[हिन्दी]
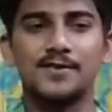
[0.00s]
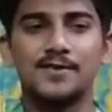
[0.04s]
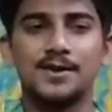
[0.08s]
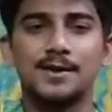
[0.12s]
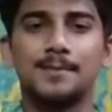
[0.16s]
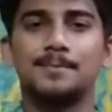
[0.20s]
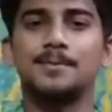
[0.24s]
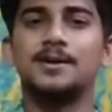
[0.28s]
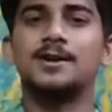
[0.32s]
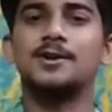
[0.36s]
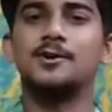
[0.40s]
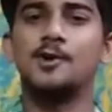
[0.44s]
फिर
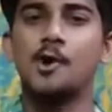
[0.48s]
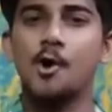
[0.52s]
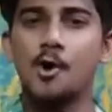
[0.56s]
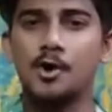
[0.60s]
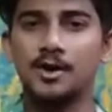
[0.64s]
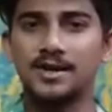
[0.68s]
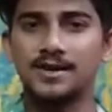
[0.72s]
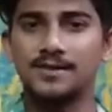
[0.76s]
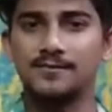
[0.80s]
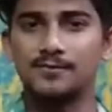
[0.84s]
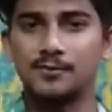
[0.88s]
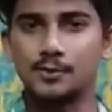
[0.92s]
अपने डॉग
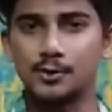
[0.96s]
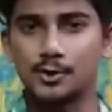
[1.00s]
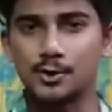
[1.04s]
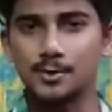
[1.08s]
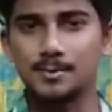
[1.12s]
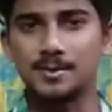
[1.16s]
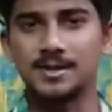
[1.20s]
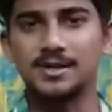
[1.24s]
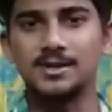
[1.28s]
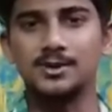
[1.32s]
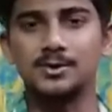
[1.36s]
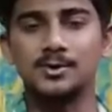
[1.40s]
की फ़ोटो
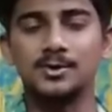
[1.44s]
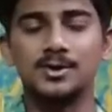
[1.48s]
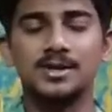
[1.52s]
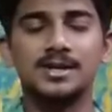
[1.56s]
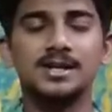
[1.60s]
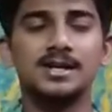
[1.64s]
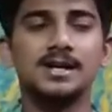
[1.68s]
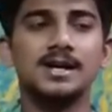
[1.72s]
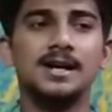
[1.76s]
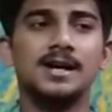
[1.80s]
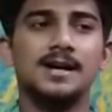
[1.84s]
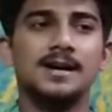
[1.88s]
बनी हुई
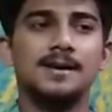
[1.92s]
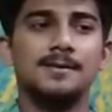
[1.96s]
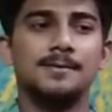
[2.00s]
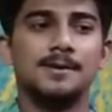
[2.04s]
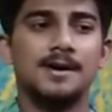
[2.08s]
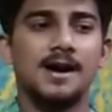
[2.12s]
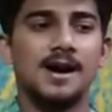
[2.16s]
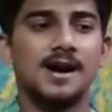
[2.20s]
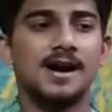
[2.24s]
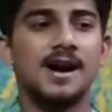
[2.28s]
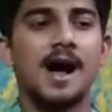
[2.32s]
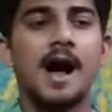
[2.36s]

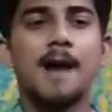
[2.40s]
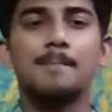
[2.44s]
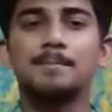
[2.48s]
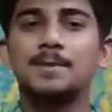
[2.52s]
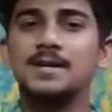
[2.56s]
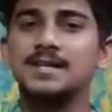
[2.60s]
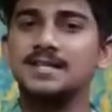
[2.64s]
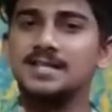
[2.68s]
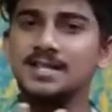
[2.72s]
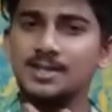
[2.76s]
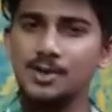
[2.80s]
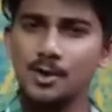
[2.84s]
आप
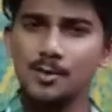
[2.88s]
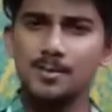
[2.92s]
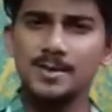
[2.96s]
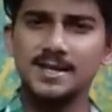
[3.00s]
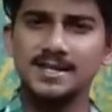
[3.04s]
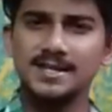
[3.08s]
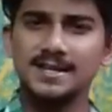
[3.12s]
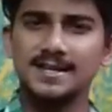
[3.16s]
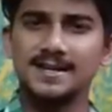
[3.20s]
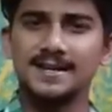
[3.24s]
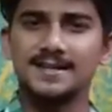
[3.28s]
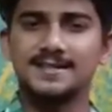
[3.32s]
किसी को भी
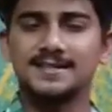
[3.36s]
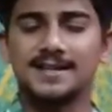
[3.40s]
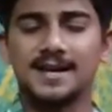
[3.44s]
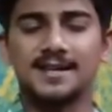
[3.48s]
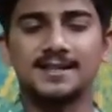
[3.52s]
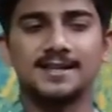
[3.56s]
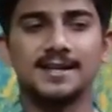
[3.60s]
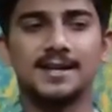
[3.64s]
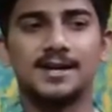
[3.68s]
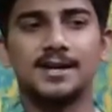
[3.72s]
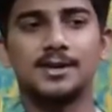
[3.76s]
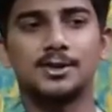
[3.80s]
देना
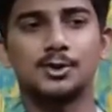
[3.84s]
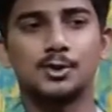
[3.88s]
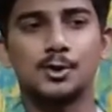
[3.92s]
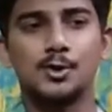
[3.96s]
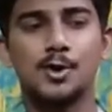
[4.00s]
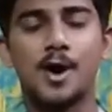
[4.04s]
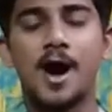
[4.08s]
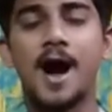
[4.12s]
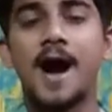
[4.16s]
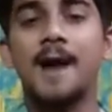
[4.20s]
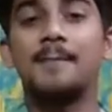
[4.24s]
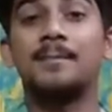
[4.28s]
चाहते हैं तो
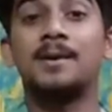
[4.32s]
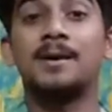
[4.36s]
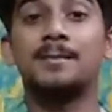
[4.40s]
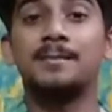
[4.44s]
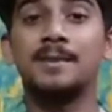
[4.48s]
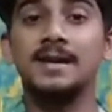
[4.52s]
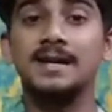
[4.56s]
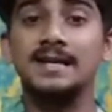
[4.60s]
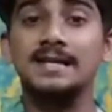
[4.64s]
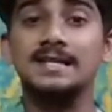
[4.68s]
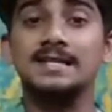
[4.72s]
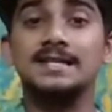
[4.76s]
आप
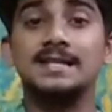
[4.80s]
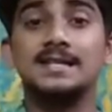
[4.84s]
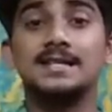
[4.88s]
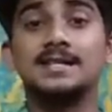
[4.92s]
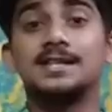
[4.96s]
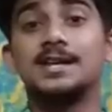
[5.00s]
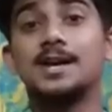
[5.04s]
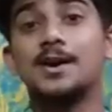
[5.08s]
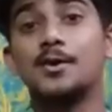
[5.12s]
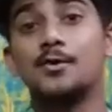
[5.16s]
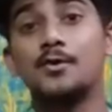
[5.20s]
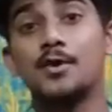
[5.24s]
हमें नीचे
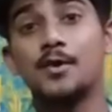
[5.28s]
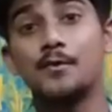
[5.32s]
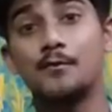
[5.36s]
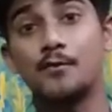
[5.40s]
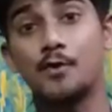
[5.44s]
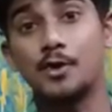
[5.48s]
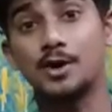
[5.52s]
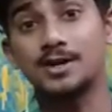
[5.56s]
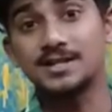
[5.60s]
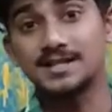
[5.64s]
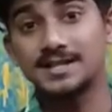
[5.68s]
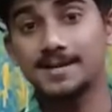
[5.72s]
दिए हुए
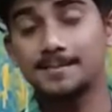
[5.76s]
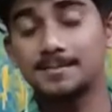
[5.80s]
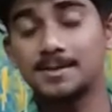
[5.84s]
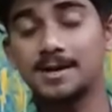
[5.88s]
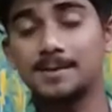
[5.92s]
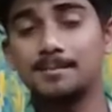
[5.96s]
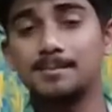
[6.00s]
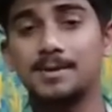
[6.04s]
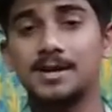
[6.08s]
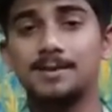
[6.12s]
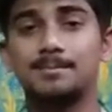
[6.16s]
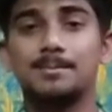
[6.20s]
व्हाट्सएप
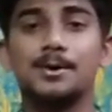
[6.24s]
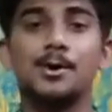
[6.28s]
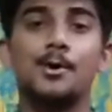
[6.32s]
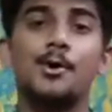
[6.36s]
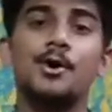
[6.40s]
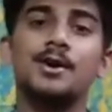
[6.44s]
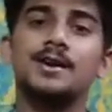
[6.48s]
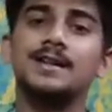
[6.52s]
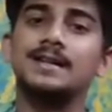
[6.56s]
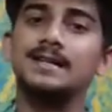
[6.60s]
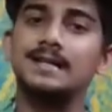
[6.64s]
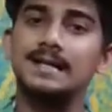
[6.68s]
नंबर पे
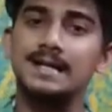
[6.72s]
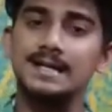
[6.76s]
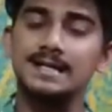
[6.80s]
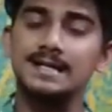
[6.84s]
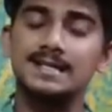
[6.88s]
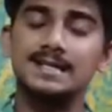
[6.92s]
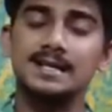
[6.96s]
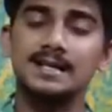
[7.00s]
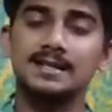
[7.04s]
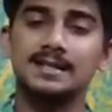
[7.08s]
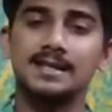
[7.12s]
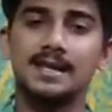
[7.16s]
ऑर्डर कर
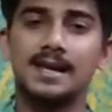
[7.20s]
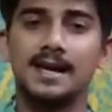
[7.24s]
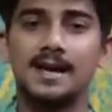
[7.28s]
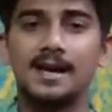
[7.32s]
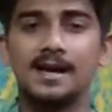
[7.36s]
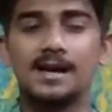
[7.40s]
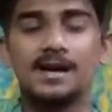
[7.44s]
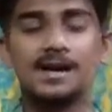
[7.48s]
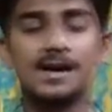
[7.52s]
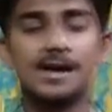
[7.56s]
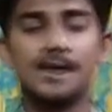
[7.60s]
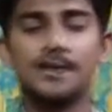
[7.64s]
सकते हैं
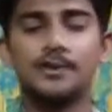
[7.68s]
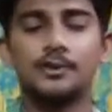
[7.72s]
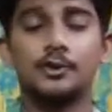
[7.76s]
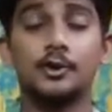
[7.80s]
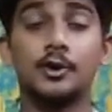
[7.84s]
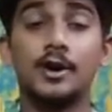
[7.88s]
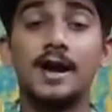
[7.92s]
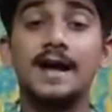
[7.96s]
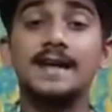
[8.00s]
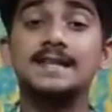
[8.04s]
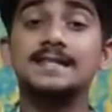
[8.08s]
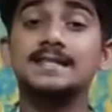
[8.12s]
तो
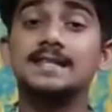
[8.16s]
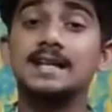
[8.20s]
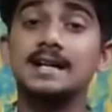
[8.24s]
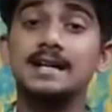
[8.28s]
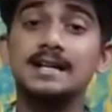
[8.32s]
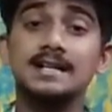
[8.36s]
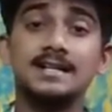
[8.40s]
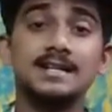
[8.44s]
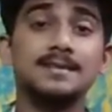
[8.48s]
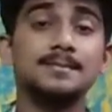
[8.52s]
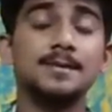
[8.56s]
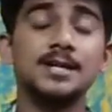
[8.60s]
गाइज द
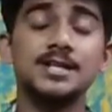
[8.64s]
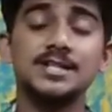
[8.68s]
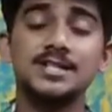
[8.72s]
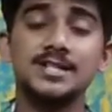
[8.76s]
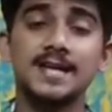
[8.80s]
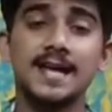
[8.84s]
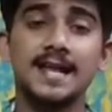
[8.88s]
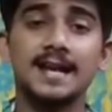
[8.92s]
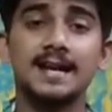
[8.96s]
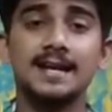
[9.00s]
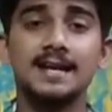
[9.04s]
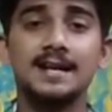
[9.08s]
अल्टीमेट
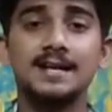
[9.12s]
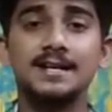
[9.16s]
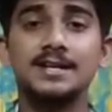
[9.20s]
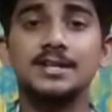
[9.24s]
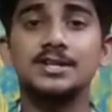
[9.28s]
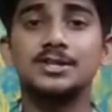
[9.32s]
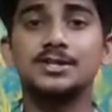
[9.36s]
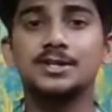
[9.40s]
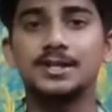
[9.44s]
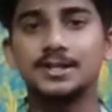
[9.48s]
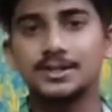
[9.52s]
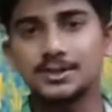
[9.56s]
चैनल ने टी
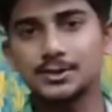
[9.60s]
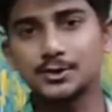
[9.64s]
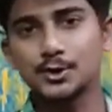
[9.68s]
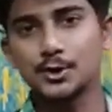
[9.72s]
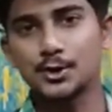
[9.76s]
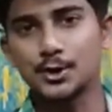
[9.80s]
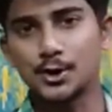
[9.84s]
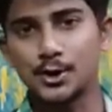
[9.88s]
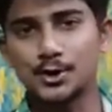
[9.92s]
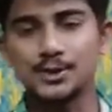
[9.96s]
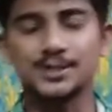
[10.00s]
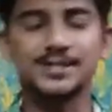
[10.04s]
शर्ट्स तो
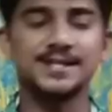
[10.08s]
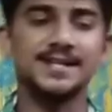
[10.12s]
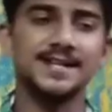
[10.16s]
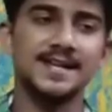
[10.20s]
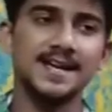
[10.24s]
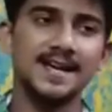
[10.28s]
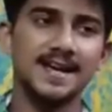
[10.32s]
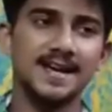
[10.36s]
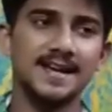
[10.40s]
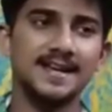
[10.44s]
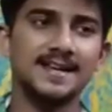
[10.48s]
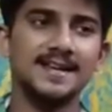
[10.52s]
लॉन्च किए
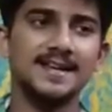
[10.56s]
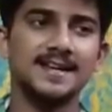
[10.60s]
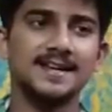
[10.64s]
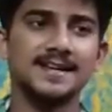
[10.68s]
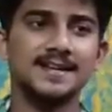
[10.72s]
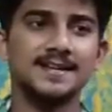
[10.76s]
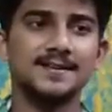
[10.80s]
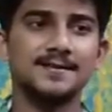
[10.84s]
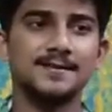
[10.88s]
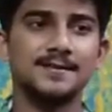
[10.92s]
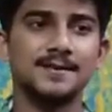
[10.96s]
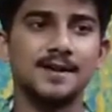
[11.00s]
हैं
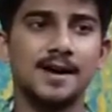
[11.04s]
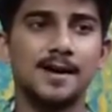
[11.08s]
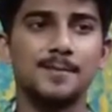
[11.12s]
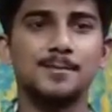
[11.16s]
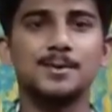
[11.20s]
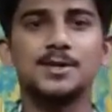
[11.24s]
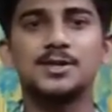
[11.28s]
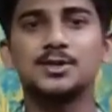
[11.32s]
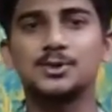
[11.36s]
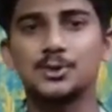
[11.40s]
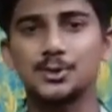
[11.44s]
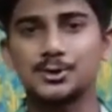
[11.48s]
लेकिन
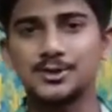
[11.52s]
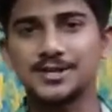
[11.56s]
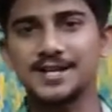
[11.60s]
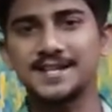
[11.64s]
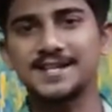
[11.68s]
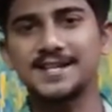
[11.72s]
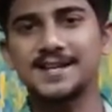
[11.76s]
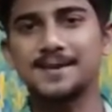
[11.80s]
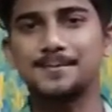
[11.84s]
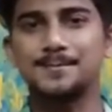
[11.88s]
हमने सोचा कि